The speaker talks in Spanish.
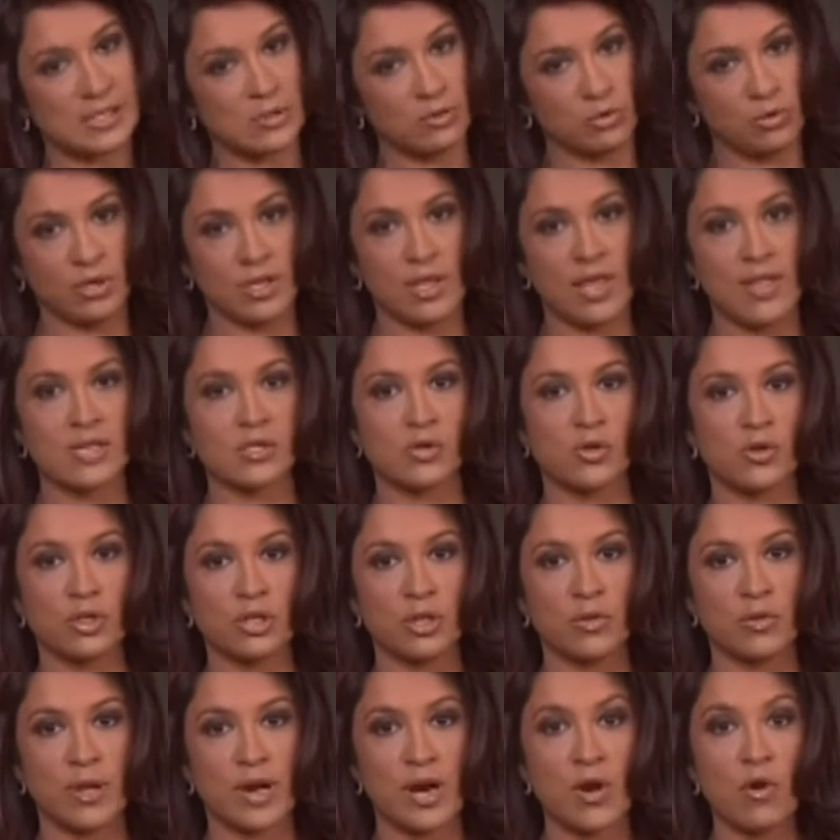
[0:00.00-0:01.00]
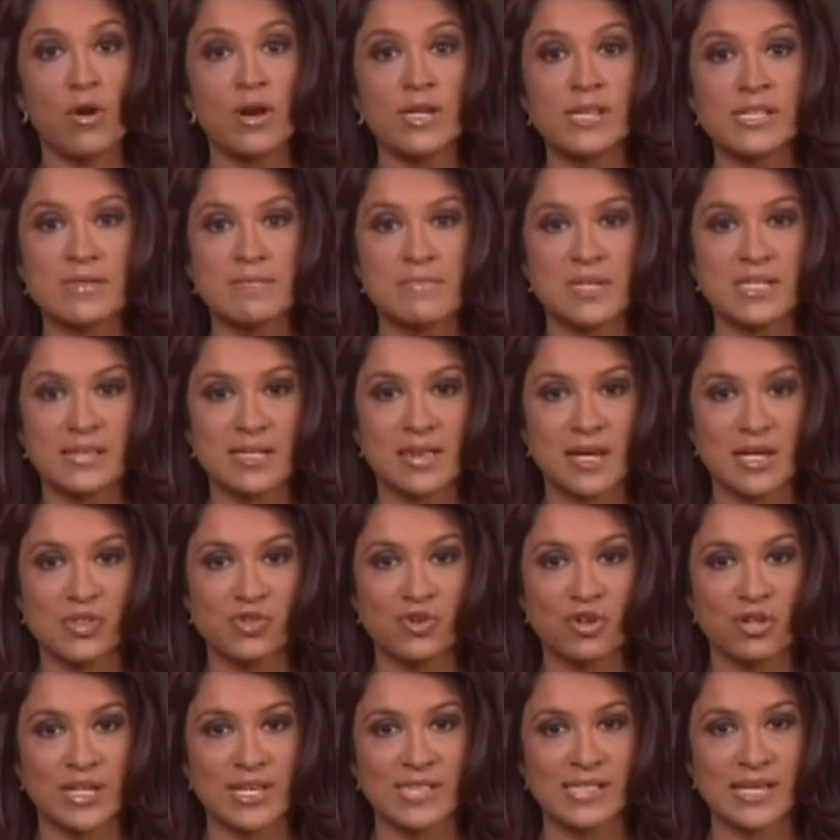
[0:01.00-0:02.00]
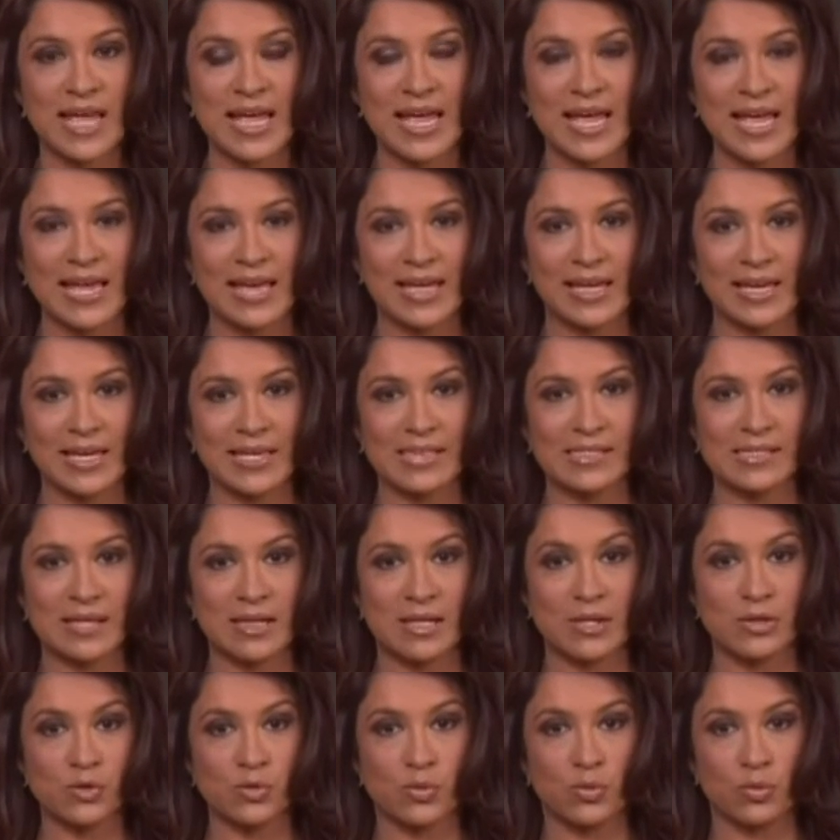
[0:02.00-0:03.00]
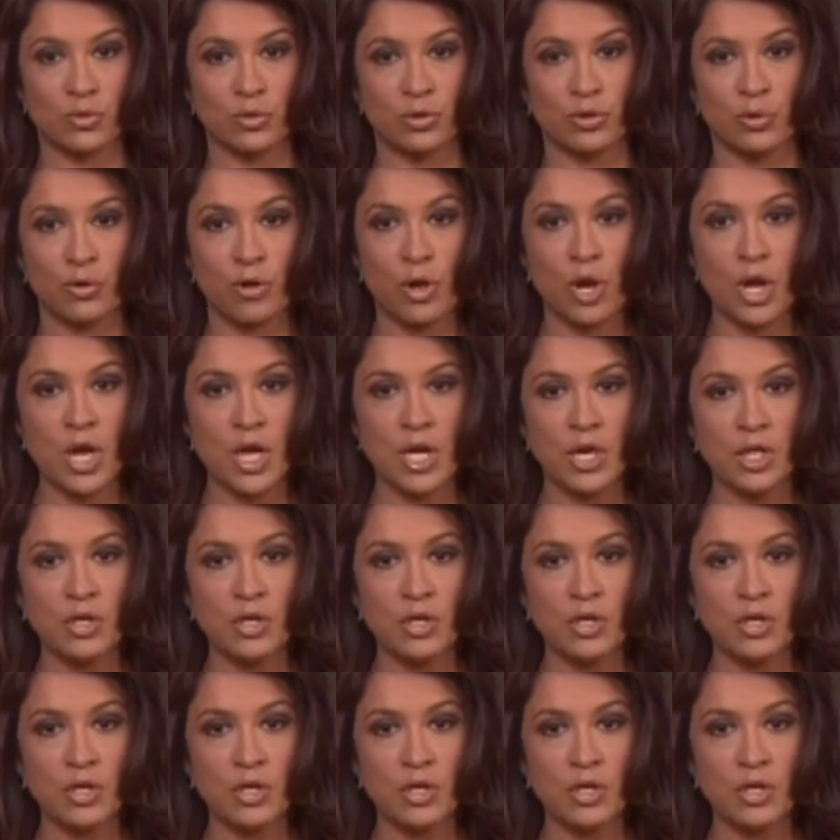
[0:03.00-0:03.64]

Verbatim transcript: Las autoridades continuarán con las investigaciones en este asunto.